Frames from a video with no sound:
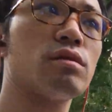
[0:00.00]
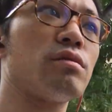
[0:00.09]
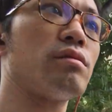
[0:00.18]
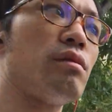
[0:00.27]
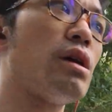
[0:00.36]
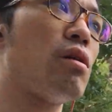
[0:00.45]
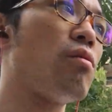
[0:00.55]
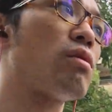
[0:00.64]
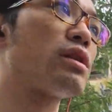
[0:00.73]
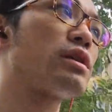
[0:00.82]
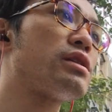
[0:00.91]
ていうのはお
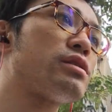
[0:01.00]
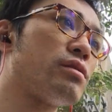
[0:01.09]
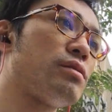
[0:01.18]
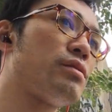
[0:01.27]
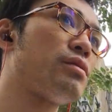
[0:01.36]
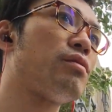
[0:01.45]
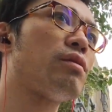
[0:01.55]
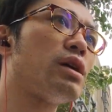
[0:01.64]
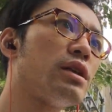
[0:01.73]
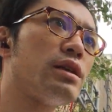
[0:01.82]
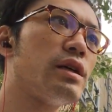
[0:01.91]
金ですよお
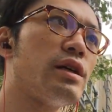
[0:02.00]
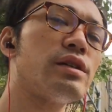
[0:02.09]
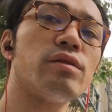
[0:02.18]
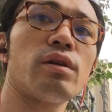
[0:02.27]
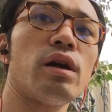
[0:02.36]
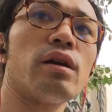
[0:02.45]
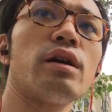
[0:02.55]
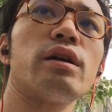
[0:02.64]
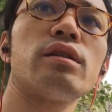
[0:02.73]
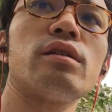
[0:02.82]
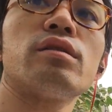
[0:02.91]
金に対しての考え
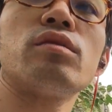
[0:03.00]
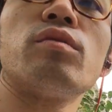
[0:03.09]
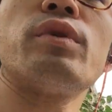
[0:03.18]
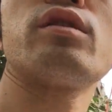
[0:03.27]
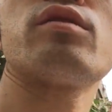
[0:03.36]
方っていうのを勉